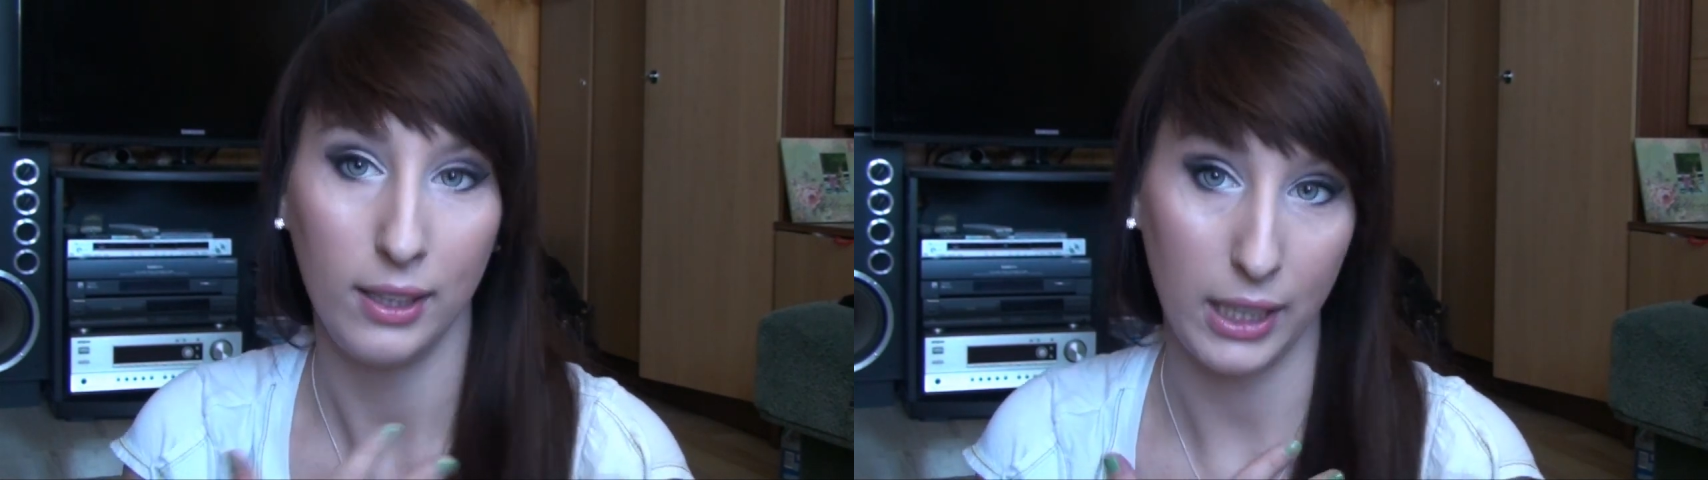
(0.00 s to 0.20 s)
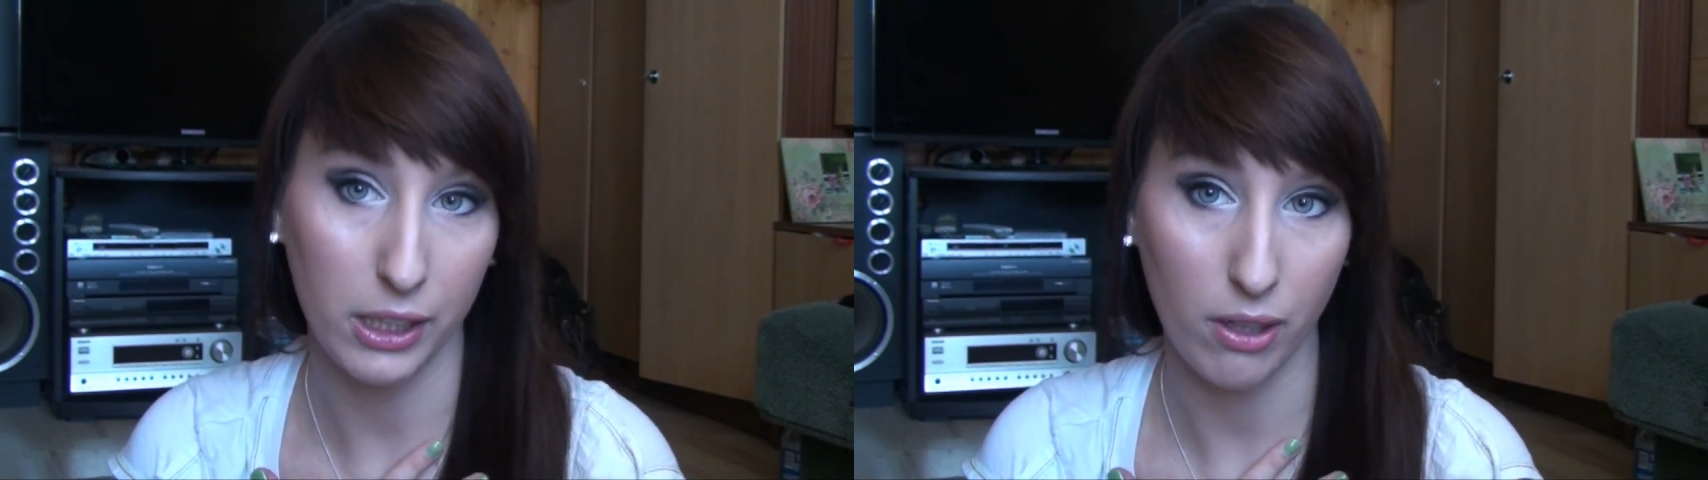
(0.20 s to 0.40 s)

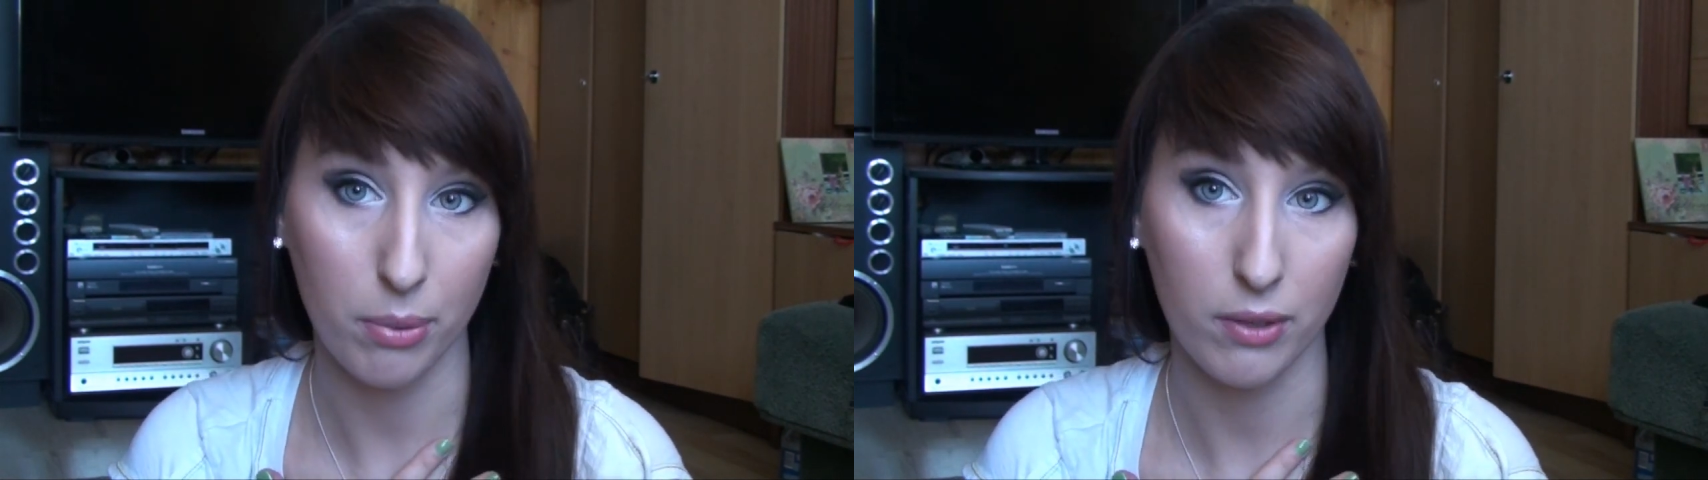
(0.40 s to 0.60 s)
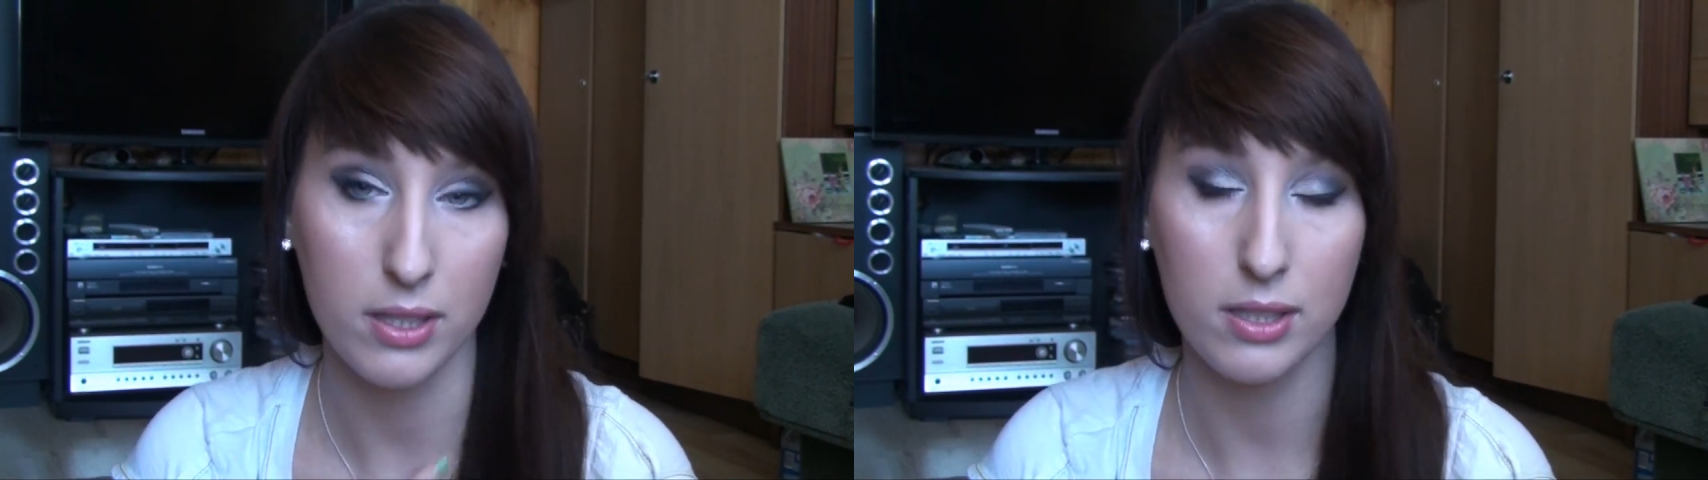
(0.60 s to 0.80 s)
ja działam
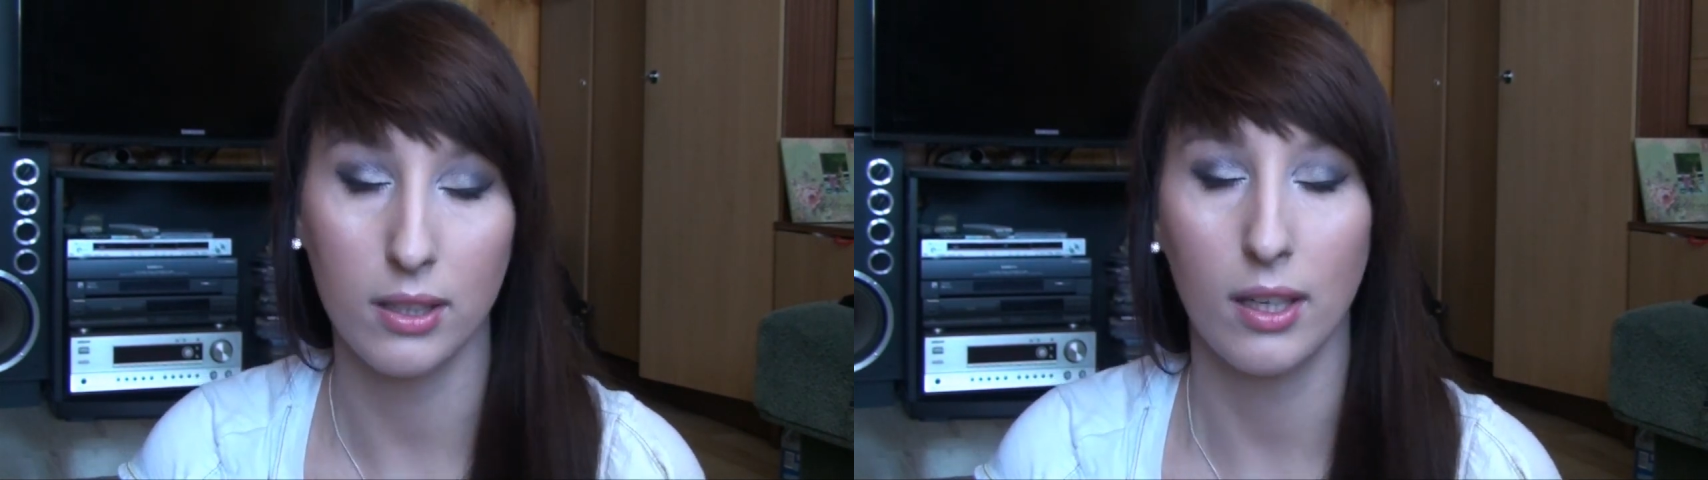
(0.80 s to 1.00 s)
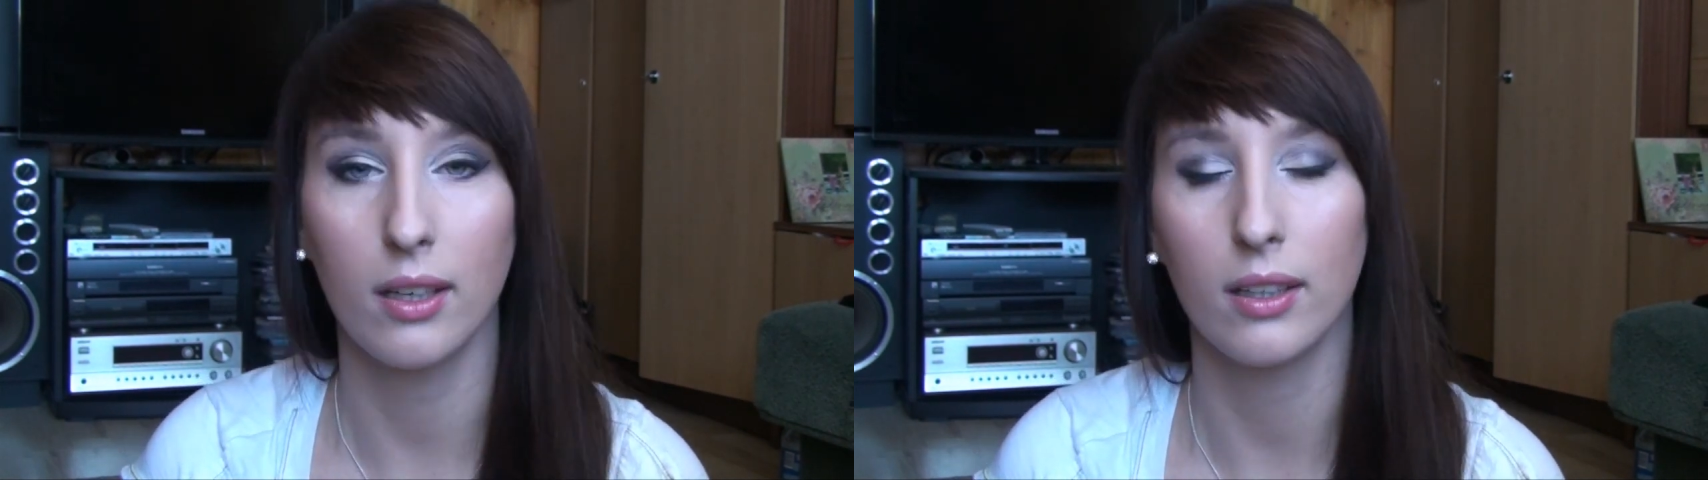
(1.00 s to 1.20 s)

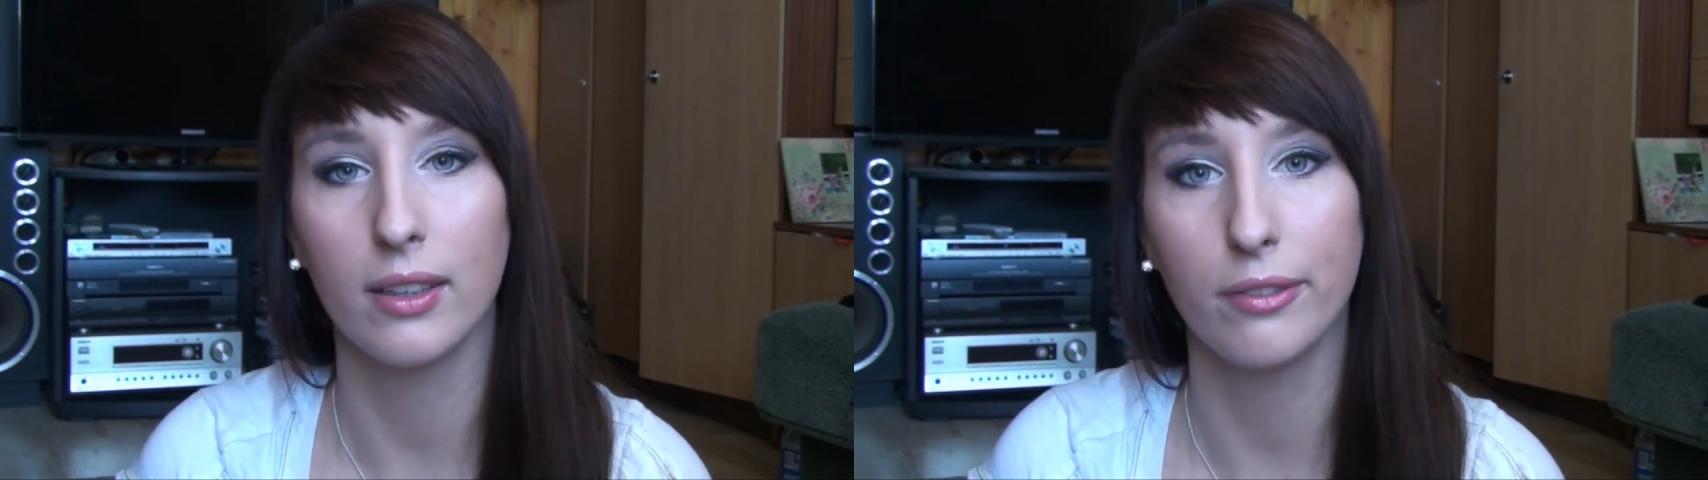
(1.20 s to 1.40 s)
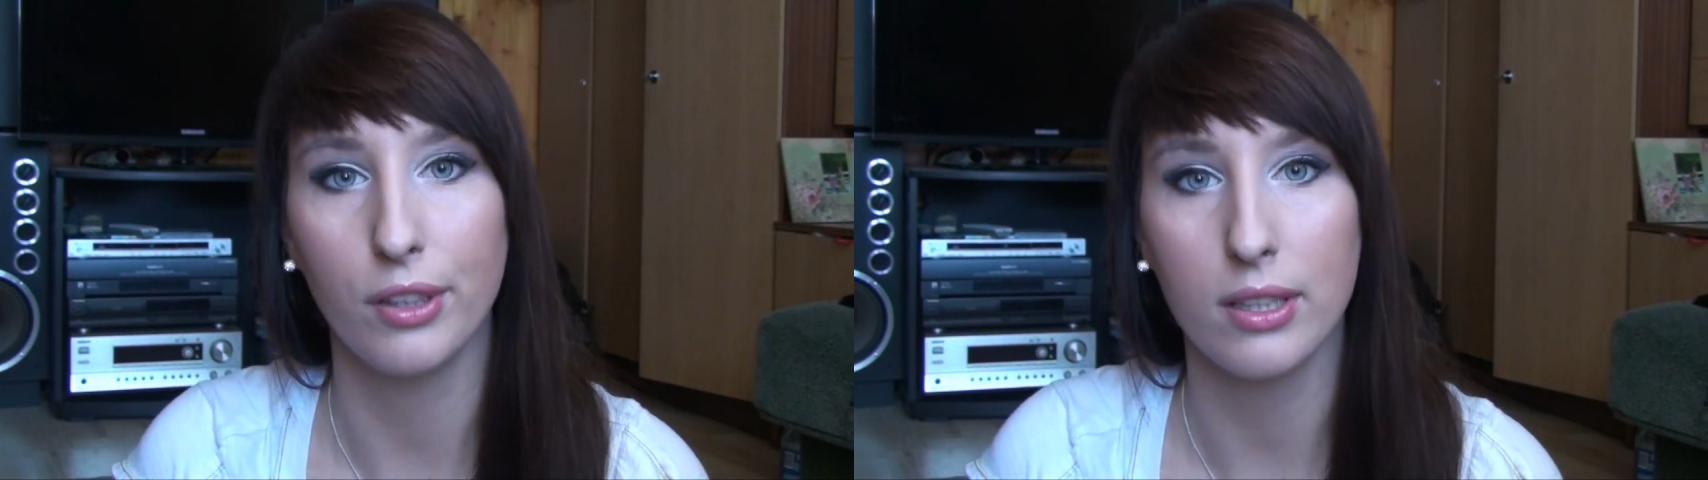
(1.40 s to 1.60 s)
prewencyjnie, e,